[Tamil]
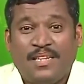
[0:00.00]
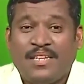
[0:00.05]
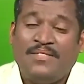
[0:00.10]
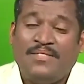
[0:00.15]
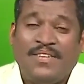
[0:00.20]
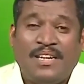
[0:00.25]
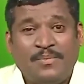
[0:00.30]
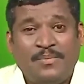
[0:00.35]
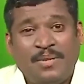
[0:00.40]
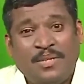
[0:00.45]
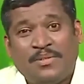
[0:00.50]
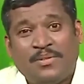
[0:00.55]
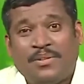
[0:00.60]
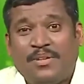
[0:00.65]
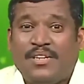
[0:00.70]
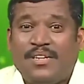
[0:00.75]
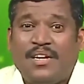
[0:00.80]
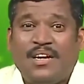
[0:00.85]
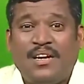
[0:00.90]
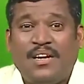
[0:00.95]
நான் வேறு மாதிரி
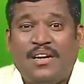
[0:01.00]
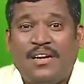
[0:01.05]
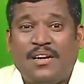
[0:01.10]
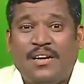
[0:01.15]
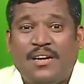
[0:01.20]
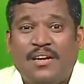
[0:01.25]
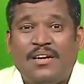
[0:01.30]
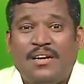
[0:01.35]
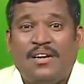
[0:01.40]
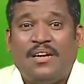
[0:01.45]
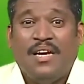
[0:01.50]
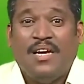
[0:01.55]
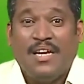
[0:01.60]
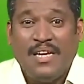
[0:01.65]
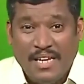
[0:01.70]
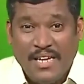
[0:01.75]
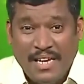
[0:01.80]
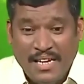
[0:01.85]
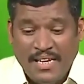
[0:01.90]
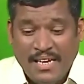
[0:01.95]
சொல்லட்டா
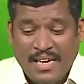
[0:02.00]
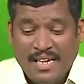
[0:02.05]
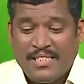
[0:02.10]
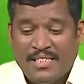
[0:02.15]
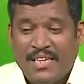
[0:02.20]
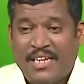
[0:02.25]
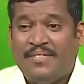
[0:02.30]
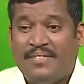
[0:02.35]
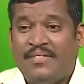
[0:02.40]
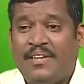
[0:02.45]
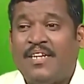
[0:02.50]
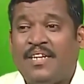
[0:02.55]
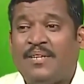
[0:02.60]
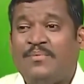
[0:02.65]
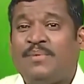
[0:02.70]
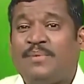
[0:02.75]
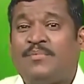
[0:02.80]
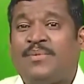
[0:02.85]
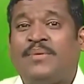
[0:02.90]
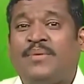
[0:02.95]
எங்கே செல்ல
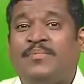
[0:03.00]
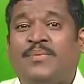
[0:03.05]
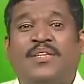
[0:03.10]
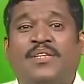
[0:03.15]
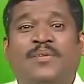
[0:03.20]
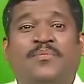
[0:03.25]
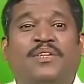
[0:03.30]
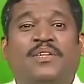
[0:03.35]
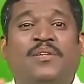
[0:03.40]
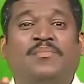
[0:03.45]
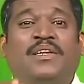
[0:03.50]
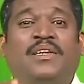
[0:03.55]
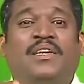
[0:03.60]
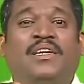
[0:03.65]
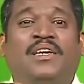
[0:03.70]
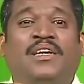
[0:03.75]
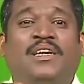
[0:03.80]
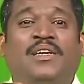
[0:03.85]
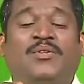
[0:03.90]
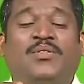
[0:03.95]
வேண்டும் என்பதை பற்றி மட்டுமே
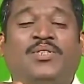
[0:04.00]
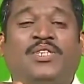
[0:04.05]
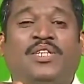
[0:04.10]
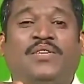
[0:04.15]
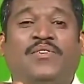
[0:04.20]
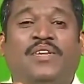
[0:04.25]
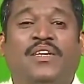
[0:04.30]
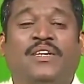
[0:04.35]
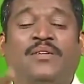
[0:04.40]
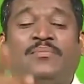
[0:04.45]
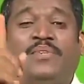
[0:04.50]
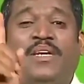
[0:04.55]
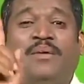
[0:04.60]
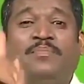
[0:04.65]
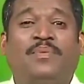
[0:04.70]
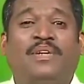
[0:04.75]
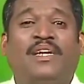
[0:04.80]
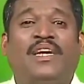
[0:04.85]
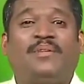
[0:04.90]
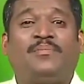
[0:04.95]
நீங்கள் யோசிக்க வேண்டும்
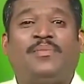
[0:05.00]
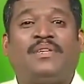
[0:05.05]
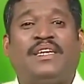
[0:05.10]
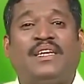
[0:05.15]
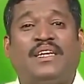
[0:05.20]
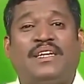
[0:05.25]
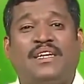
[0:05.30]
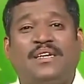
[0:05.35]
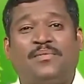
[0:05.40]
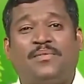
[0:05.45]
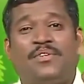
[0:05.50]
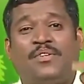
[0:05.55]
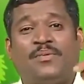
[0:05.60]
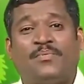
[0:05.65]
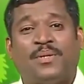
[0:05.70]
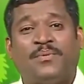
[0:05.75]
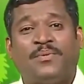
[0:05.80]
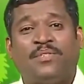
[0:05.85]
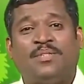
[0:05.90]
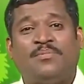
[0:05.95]
எப்படி என்பதை இறைவனோ
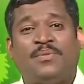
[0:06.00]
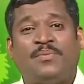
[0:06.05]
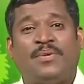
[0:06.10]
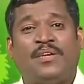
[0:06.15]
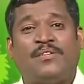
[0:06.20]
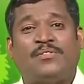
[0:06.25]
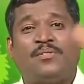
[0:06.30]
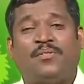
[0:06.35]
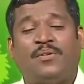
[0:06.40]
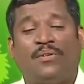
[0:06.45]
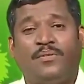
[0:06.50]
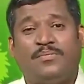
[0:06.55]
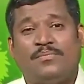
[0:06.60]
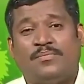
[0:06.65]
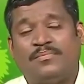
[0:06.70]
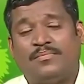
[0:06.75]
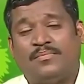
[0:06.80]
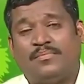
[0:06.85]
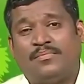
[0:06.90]
பிரபஞ்சமோ பார்த்துக்கொள்ளும்